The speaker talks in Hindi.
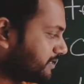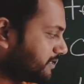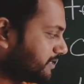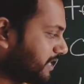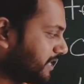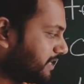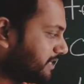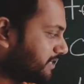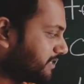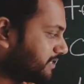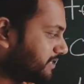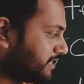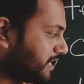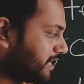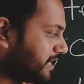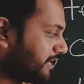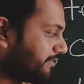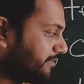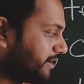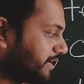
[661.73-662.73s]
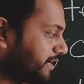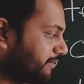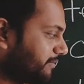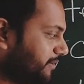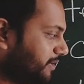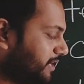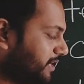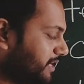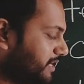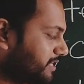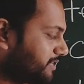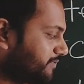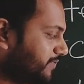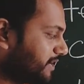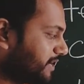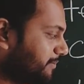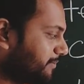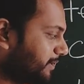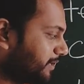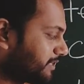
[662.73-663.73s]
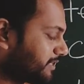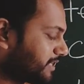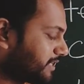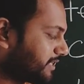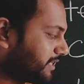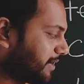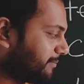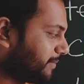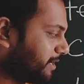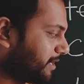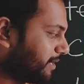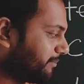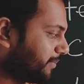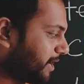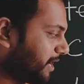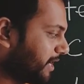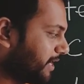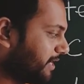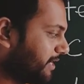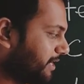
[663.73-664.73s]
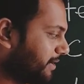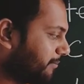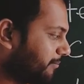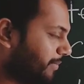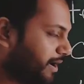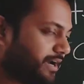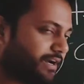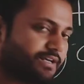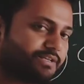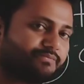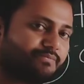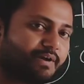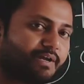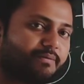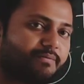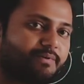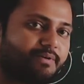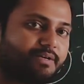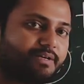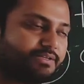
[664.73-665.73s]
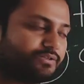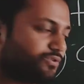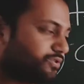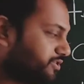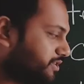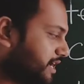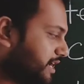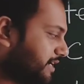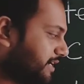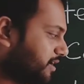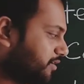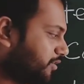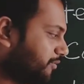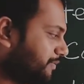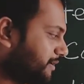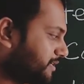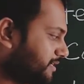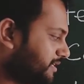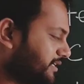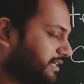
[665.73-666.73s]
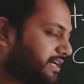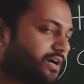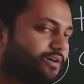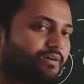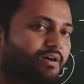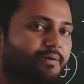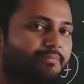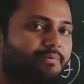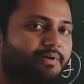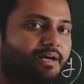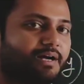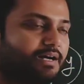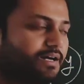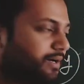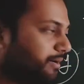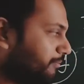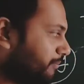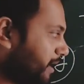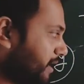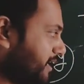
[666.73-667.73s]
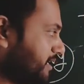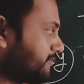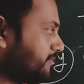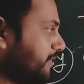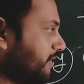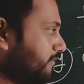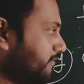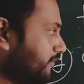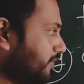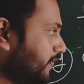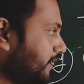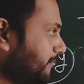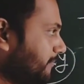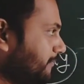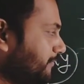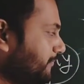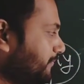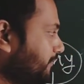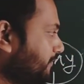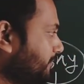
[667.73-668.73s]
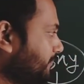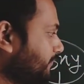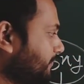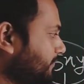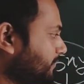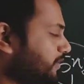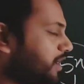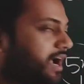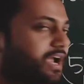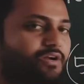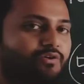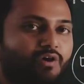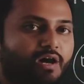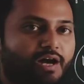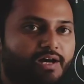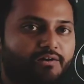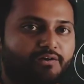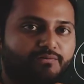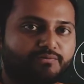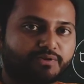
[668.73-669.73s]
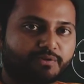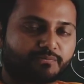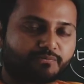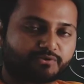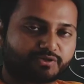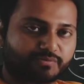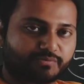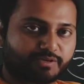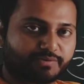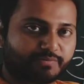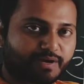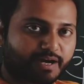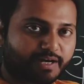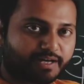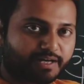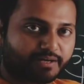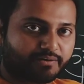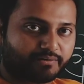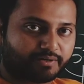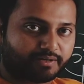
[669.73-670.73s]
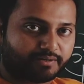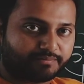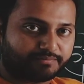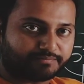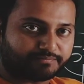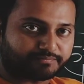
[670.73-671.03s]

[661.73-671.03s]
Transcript: जेड जेड एक वेरिएबल है इस वेरिएबल के साथ क्या मल्टीप्लाई है माइनस फाइव तो जेड का कोफिशियन क्या होगा आपका माइनस फाइव हो गया तो आई होप सबको समझ में आ गया होगा